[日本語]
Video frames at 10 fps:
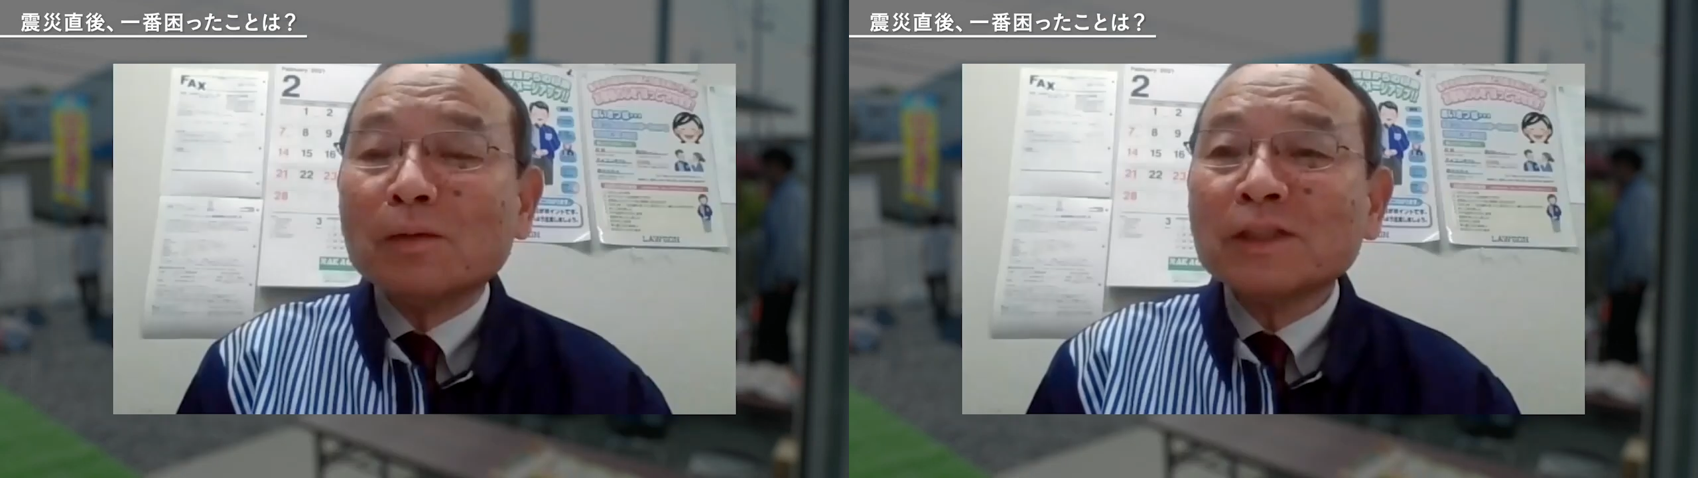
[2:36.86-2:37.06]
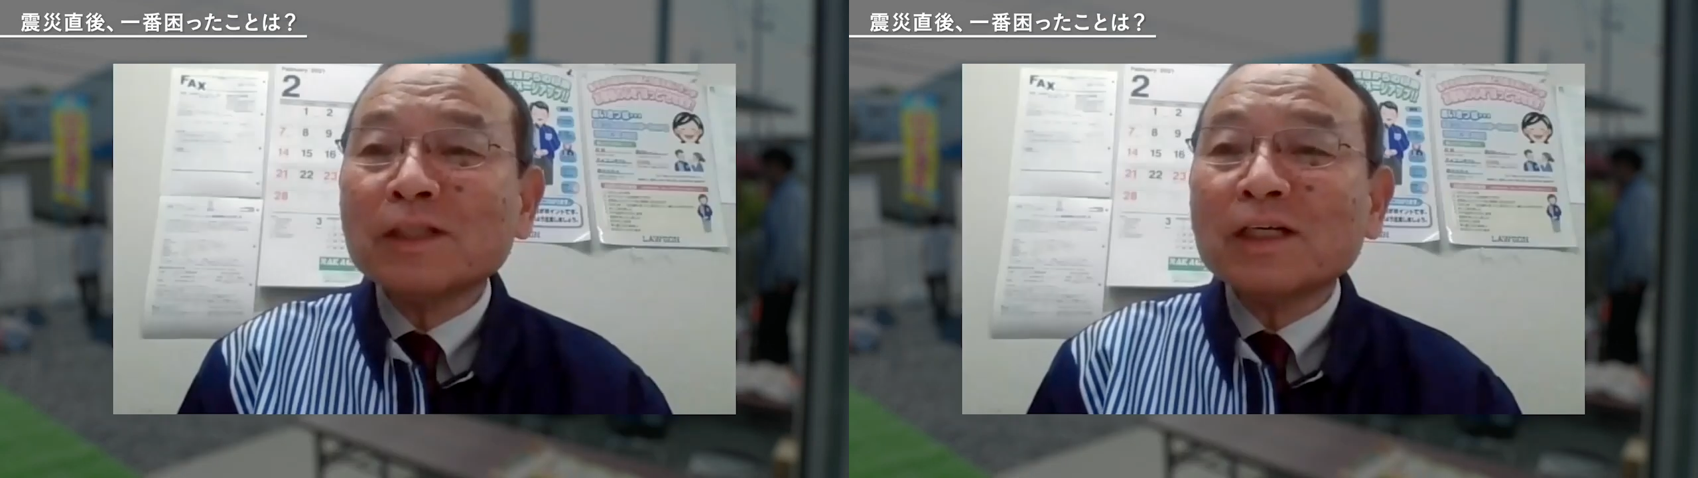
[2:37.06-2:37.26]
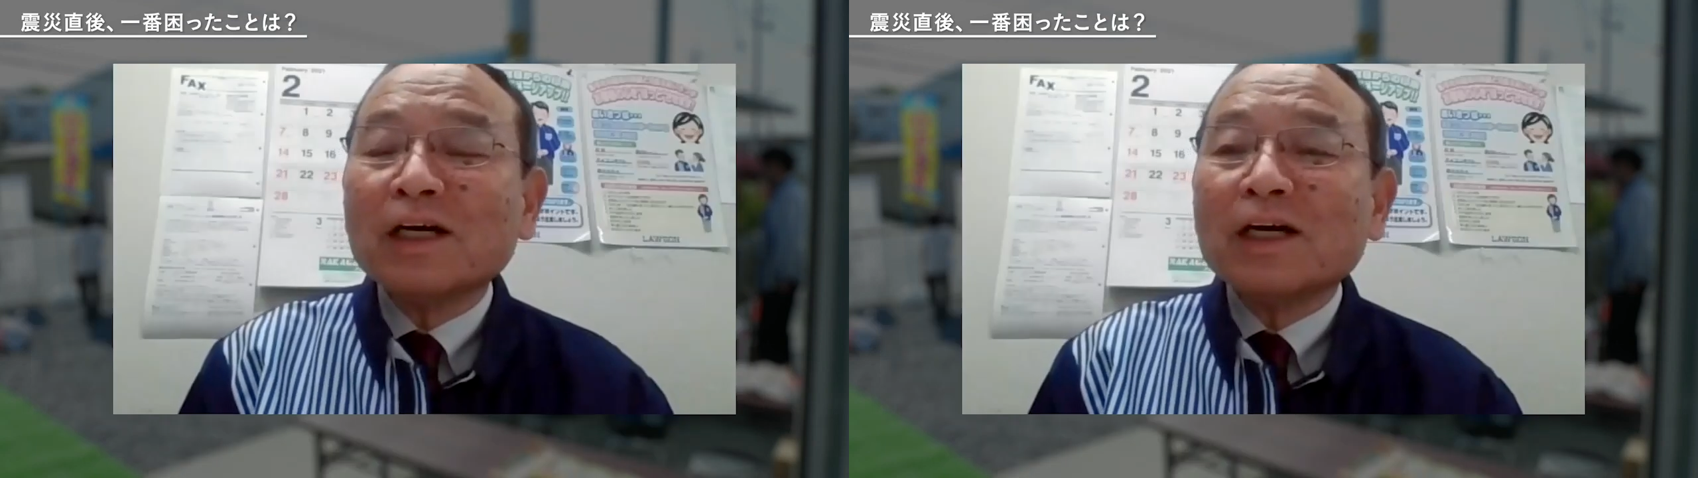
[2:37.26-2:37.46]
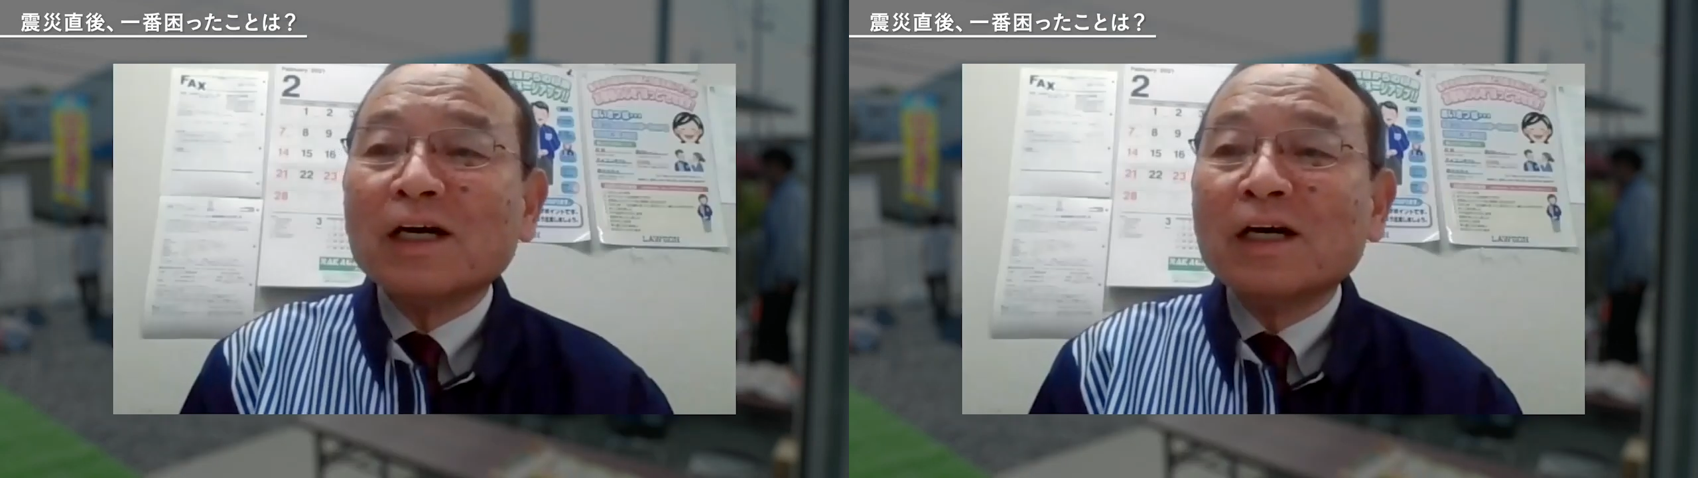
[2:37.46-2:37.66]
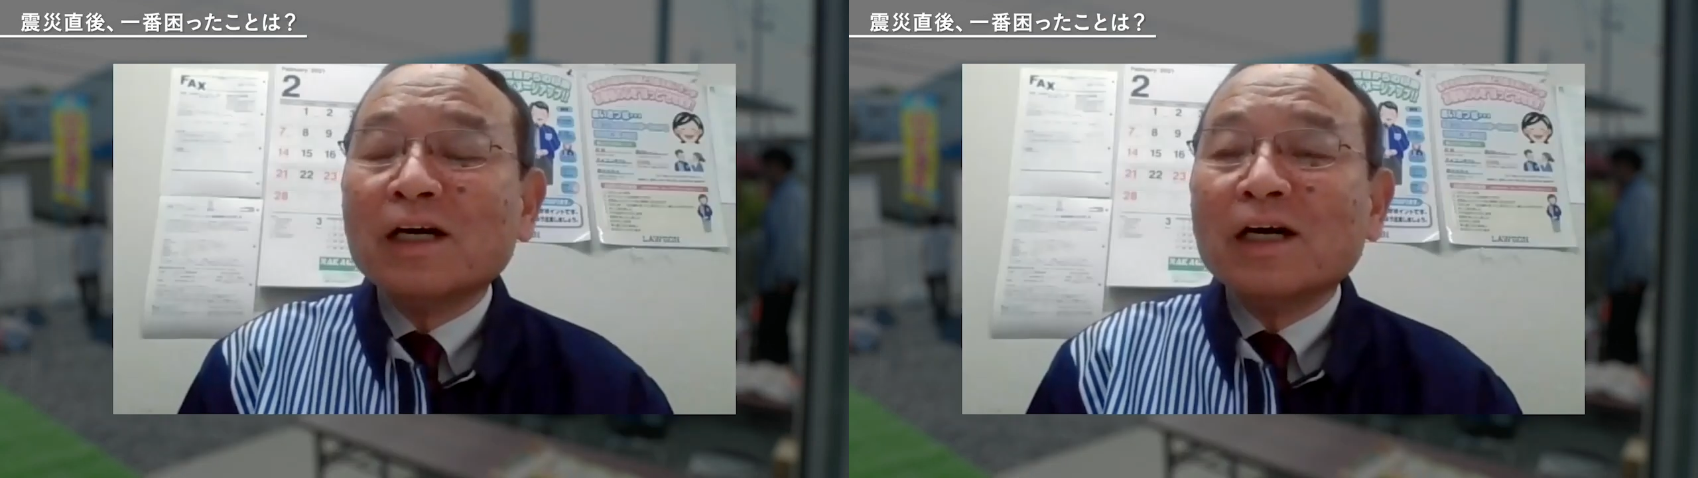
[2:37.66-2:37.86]
まあ、まさ
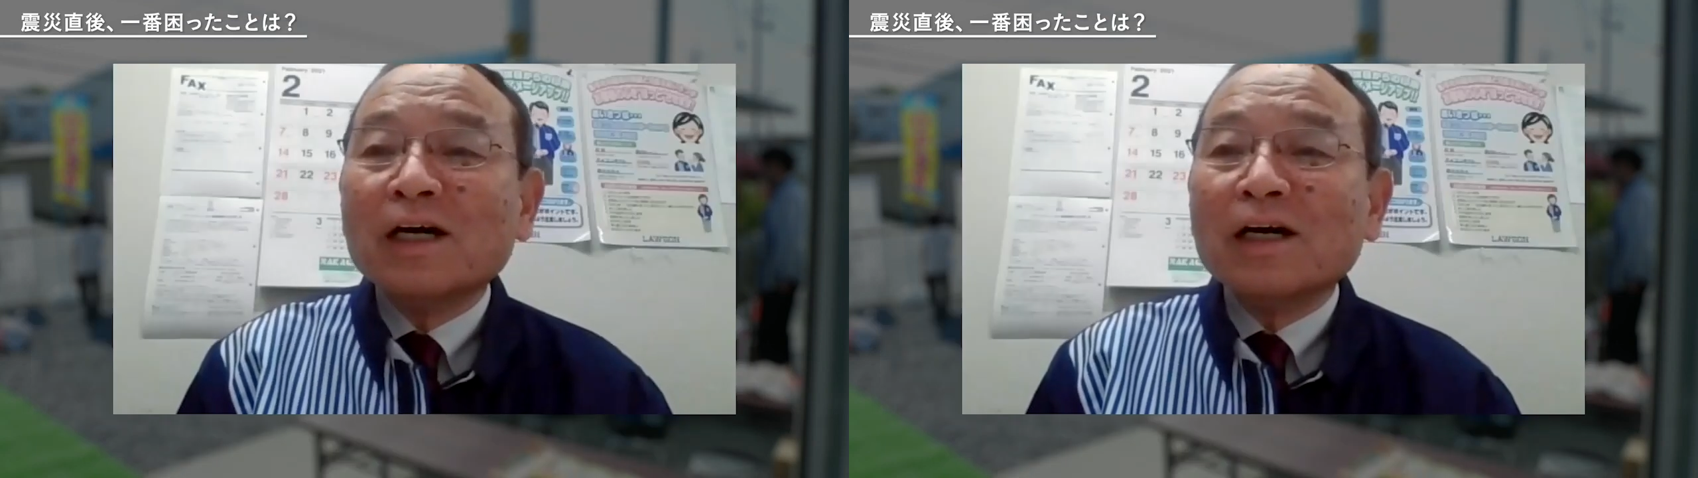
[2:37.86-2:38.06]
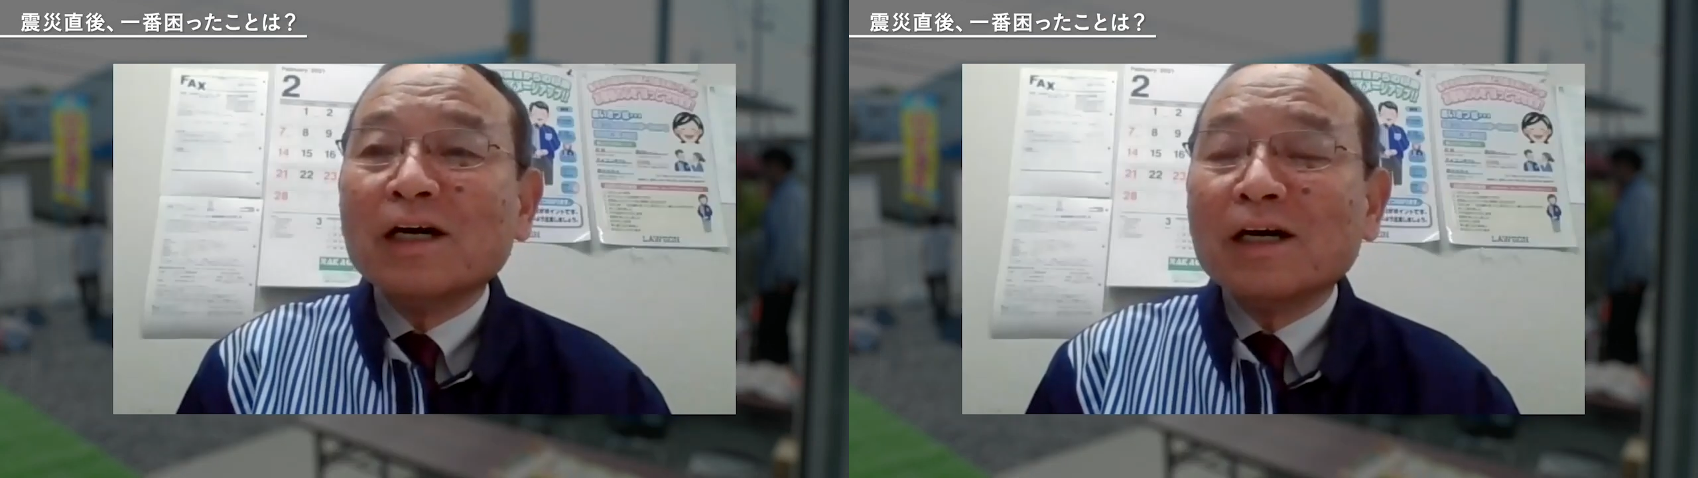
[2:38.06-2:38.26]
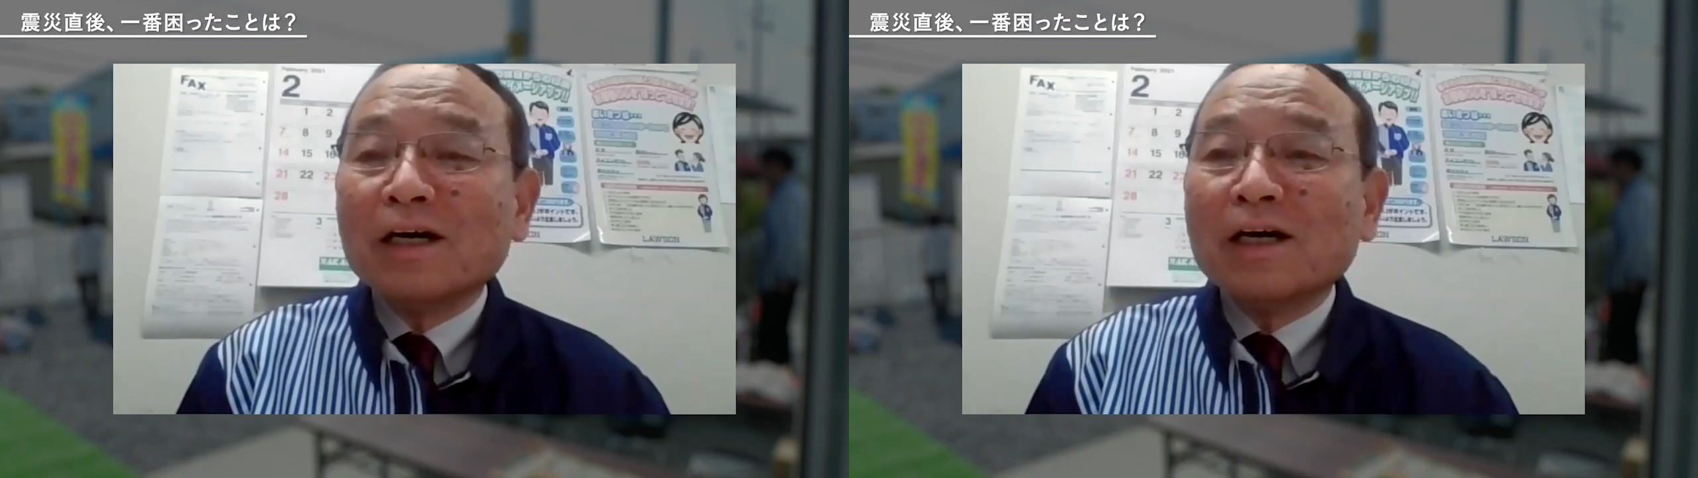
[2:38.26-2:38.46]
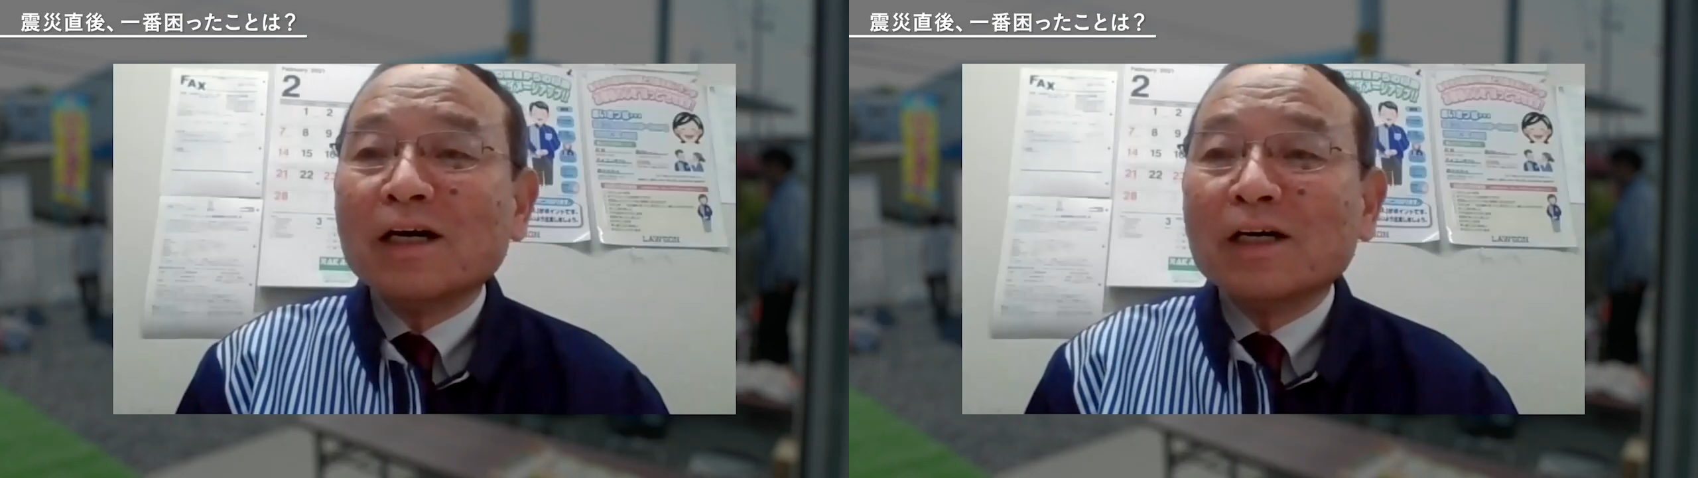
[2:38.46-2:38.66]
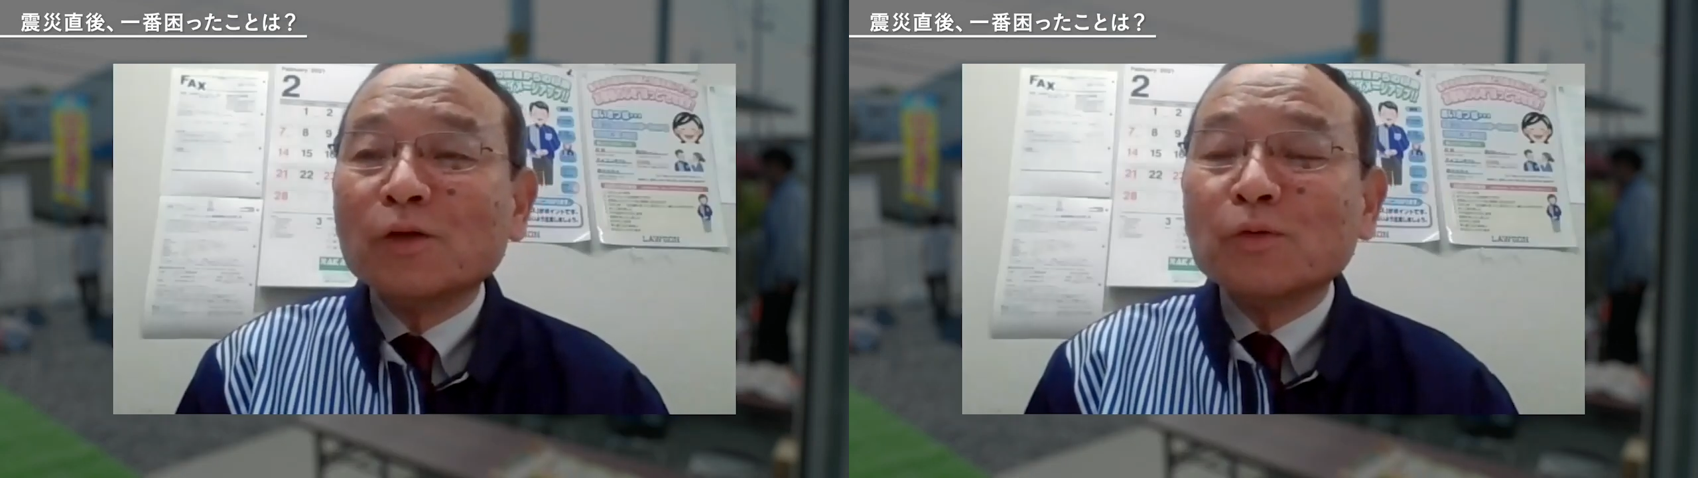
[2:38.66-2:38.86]
か、あ